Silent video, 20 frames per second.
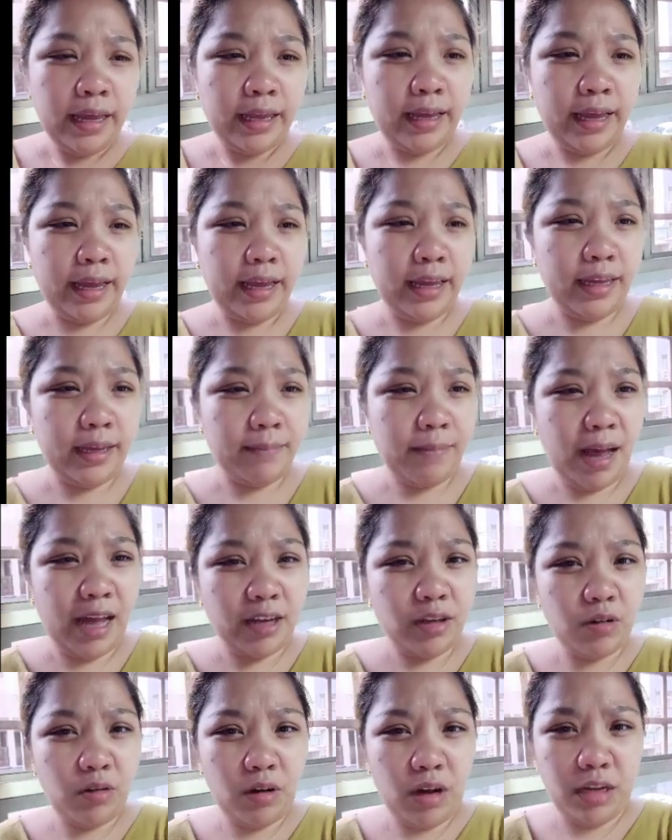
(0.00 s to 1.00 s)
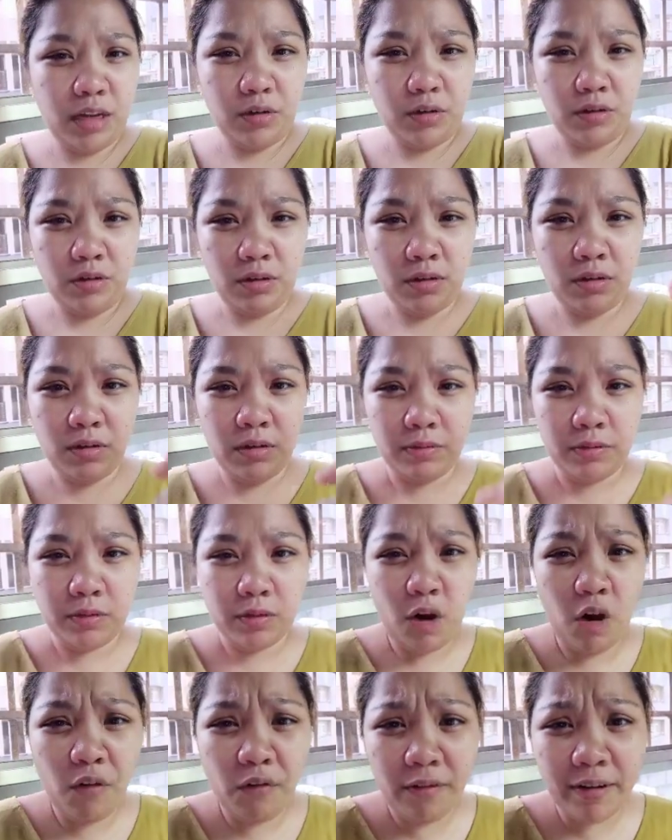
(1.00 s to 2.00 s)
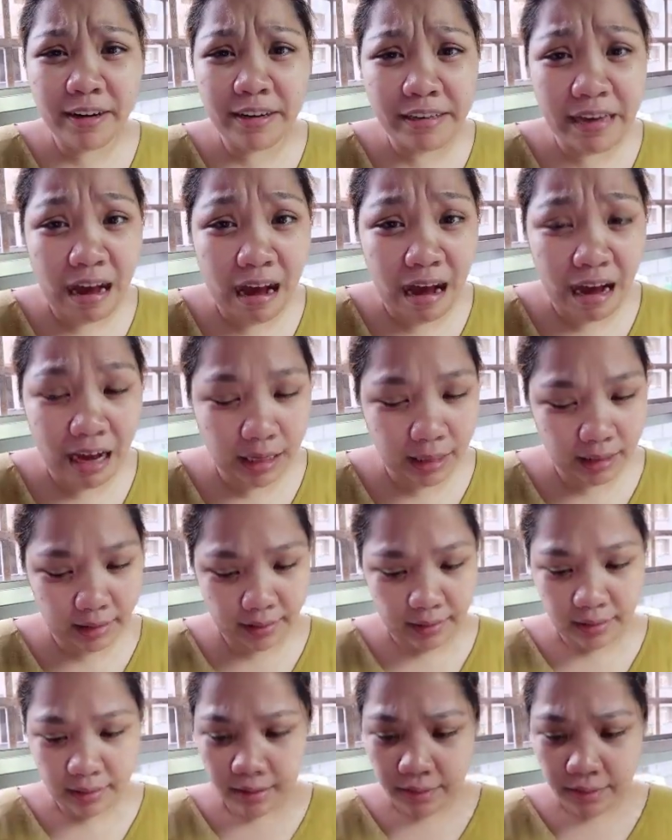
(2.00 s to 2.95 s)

Kay Manong, ano, overreact.